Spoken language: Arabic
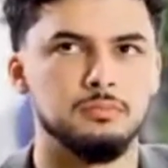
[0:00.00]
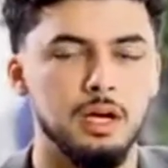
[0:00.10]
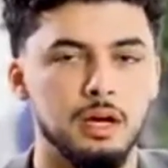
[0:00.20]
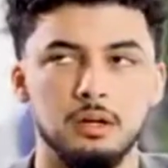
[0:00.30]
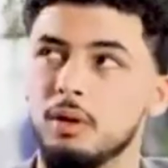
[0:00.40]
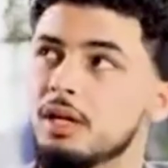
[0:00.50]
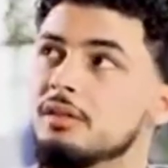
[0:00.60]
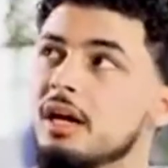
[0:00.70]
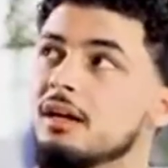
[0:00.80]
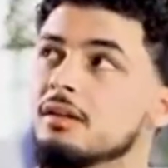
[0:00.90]
عاقل واحد
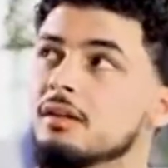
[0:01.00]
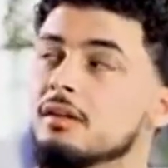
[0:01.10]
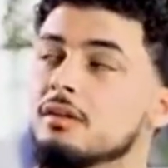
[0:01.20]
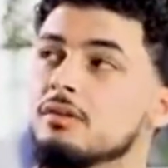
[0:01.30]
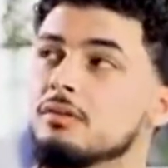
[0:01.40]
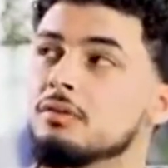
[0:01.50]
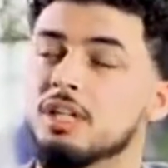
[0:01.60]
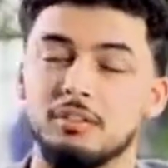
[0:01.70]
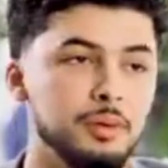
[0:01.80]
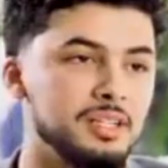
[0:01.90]
دار
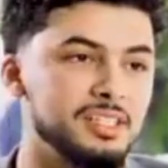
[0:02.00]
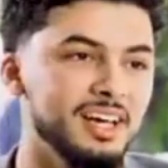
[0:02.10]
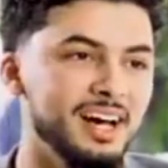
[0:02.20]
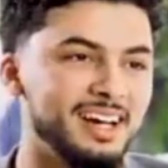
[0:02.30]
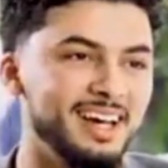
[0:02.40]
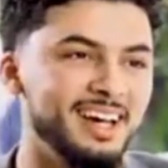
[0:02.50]
وشافوا بقى تيضحك